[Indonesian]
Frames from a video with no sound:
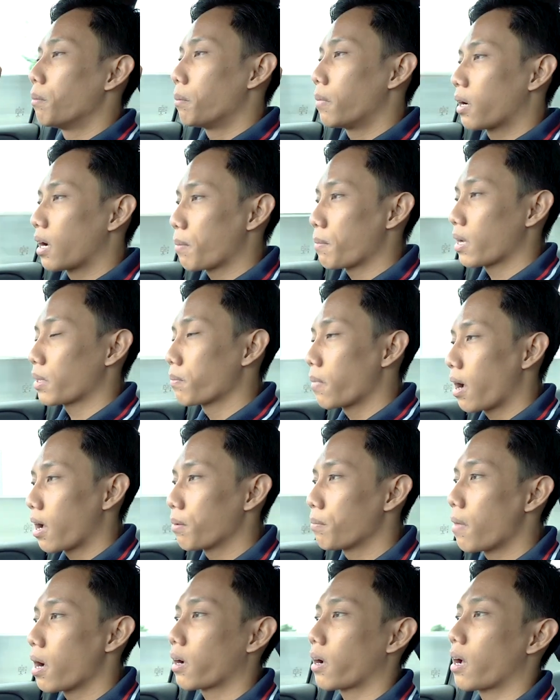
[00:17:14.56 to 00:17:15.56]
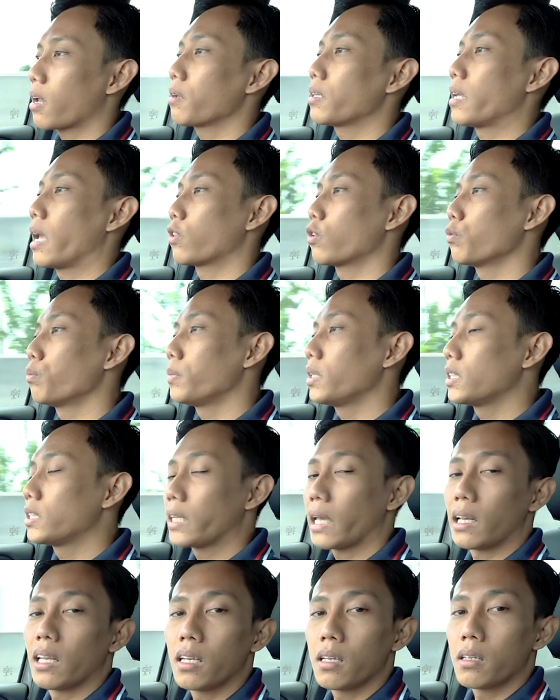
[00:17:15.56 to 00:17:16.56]
menghemat bahan bakar, yaitu
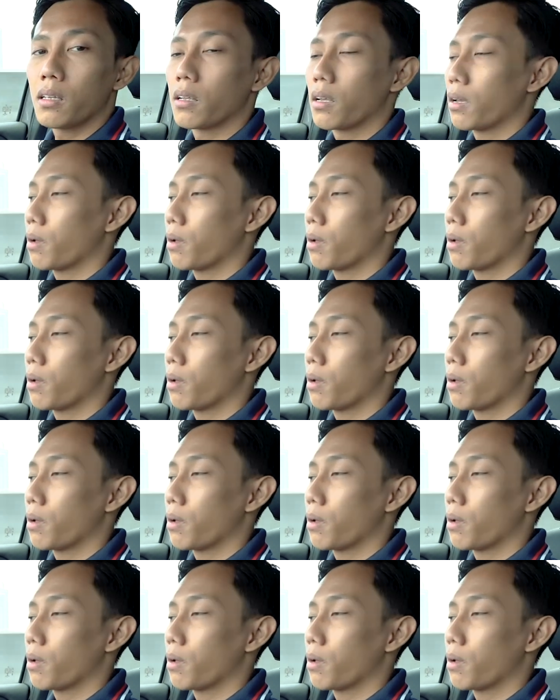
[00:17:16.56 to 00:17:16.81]
Michelin